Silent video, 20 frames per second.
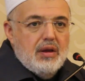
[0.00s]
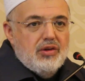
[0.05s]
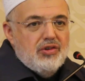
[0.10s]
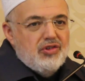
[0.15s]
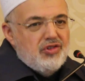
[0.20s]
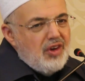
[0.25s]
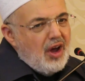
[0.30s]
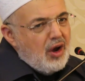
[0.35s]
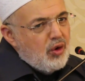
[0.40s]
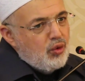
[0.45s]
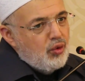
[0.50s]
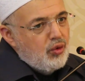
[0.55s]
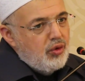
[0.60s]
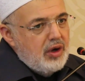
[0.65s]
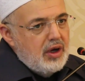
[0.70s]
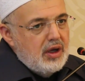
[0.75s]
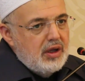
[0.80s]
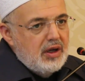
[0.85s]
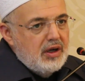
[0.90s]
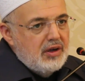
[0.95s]

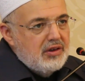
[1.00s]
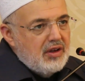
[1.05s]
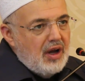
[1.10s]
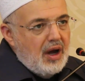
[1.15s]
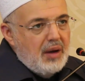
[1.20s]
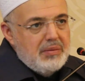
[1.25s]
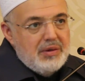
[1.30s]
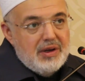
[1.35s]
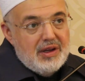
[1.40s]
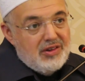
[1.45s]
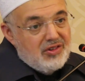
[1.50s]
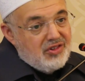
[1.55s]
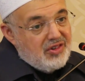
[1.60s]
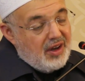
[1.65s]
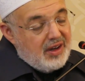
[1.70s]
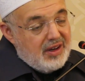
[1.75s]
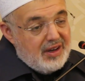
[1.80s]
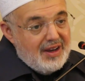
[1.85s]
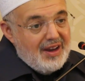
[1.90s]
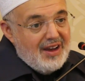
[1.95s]
zaruridir tabi
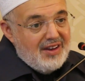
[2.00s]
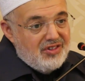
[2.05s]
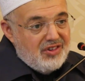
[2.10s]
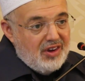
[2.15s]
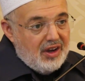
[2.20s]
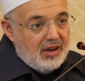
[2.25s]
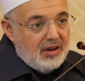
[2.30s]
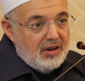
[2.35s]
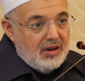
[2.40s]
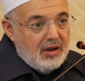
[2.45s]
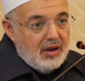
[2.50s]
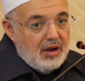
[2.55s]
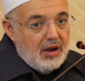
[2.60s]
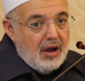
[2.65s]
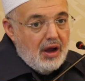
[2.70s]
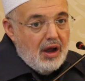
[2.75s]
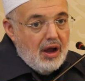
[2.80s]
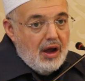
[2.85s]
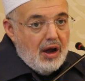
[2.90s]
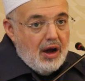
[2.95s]
insan yiyecek.
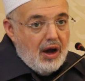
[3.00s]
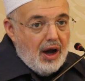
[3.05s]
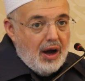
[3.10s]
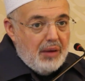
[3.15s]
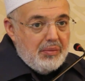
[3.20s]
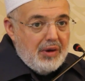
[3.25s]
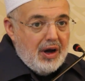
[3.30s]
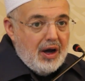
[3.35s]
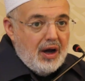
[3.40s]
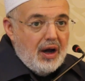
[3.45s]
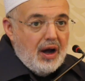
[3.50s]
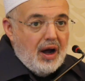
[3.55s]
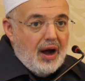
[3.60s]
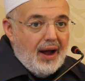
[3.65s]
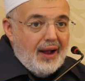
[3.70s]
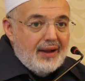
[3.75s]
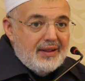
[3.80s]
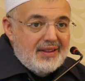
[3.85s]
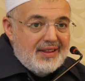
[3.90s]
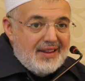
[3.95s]
Ama
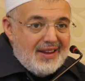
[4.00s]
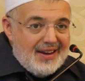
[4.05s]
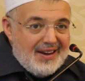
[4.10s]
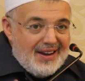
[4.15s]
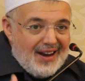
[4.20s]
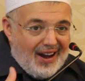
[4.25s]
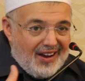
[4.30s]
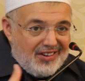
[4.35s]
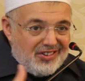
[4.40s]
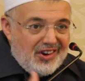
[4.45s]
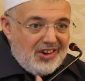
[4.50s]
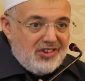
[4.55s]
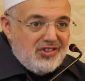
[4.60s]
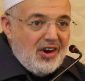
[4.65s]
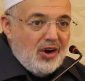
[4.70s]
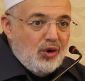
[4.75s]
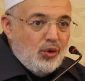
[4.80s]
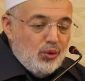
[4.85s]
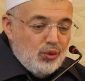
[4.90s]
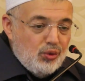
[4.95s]
haddini
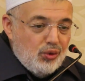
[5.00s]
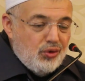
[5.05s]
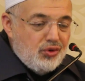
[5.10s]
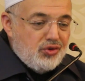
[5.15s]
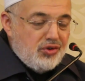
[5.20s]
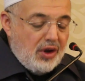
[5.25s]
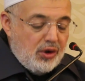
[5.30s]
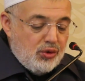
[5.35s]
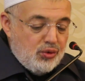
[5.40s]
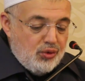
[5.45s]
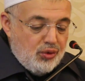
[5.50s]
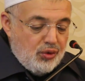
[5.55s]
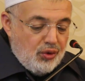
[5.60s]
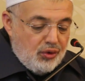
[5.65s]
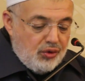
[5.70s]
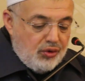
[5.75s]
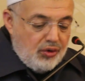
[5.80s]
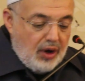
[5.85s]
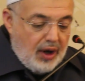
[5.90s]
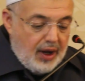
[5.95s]
aşacak olursa
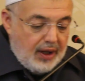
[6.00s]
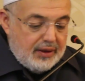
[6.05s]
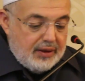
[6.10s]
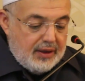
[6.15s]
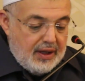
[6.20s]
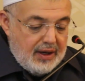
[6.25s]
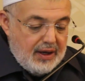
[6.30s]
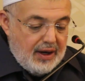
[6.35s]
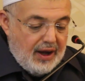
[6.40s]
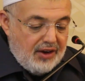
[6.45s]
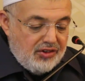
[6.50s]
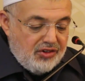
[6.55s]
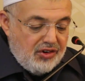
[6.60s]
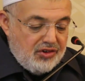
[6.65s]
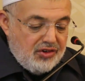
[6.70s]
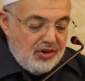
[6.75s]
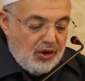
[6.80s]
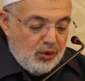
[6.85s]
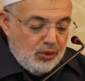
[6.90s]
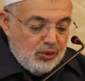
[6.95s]
diyor, haddini
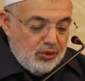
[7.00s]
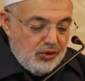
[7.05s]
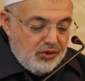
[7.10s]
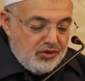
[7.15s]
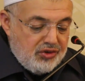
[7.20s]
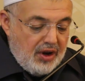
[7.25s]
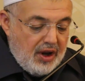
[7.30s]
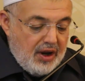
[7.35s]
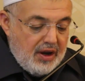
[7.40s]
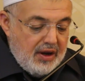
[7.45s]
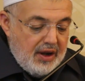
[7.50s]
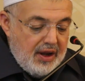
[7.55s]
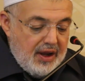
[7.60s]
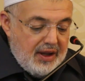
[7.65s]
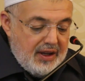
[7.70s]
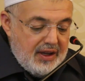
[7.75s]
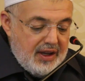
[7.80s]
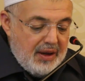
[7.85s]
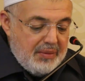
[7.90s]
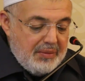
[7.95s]
aşacak olursa
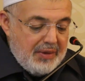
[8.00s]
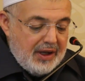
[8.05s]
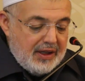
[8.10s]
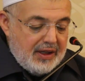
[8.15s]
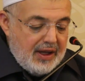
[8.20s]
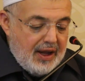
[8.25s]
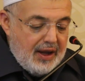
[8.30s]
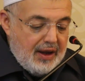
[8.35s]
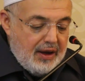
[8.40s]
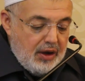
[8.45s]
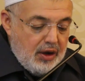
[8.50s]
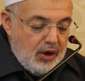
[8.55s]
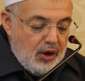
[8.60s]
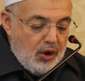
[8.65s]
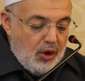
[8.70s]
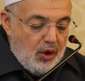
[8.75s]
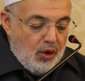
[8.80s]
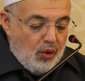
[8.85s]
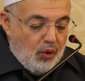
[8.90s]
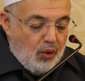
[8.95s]
yemede
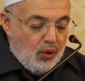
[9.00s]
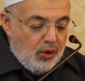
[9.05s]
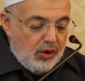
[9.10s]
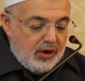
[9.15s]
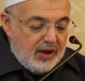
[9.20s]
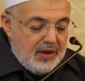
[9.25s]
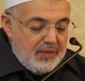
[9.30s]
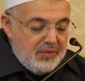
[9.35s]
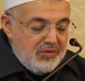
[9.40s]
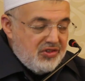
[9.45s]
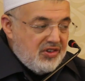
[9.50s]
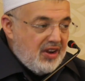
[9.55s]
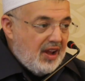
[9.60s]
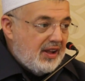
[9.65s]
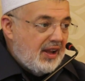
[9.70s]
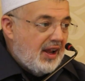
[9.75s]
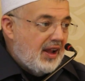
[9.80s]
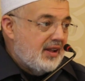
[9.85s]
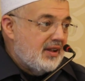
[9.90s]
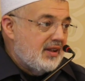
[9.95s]
o
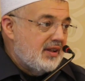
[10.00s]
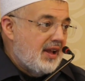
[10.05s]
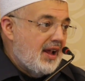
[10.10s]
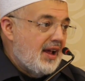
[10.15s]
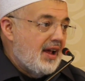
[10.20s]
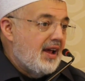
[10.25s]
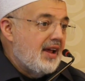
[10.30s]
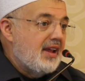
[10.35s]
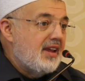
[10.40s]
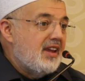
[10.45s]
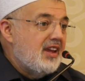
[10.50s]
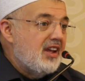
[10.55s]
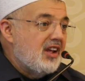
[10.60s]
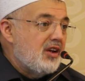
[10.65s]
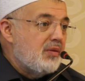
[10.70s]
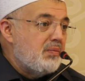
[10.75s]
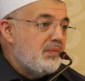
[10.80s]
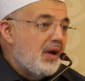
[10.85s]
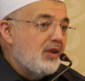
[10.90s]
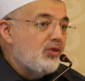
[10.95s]
kimseden de
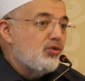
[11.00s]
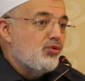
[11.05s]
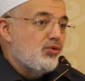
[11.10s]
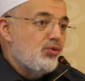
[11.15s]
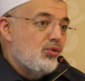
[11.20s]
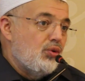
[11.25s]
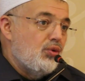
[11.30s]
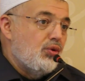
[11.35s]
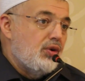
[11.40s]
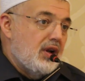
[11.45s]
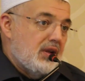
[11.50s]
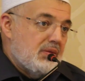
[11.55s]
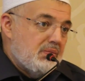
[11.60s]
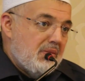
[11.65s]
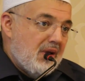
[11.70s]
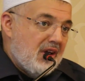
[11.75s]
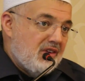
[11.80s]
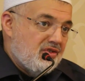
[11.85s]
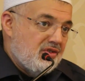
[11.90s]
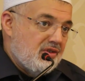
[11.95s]
hikmet zuhur
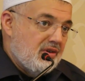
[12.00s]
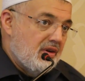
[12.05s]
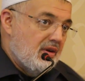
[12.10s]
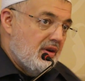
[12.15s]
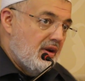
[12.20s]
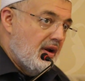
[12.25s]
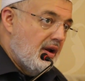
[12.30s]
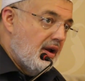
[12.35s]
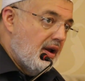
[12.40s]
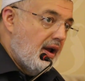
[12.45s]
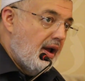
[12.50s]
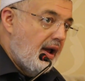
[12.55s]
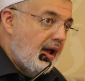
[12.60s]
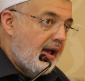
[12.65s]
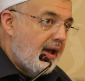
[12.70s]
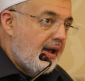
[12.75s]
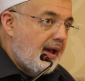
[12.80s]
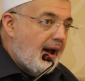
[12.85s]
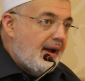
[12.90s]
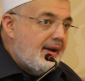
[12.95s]
etmez.
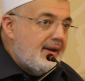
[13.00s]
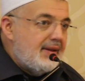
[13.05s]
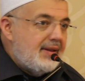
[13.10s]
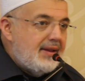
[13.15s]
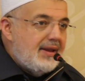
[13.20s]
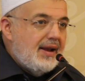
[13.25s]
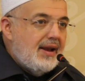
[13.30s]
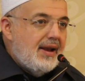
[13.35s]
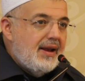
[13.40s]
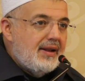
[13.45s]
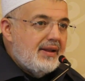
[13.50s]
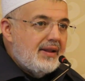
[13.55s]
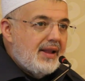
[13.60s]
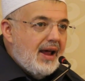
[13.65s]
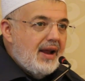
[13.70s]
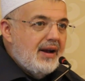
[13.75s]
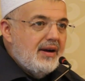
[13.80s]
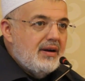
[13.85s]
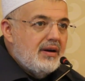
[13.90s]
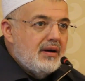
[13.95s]
Yani
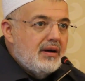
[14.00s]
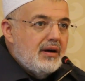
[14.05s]
dilinden